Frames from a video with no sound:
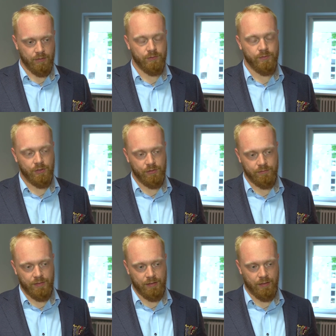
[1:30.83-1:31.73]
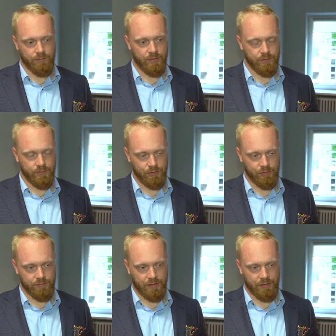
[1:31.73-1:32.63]
z wykonywaniem, z
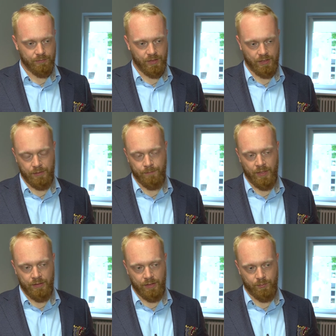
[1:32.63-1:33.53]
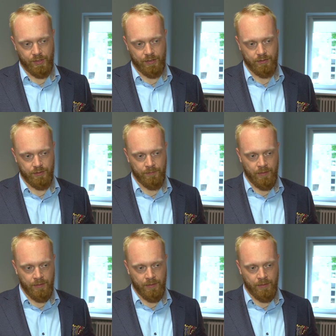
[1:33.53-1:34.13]
wykonywaniem tej, tej pracy.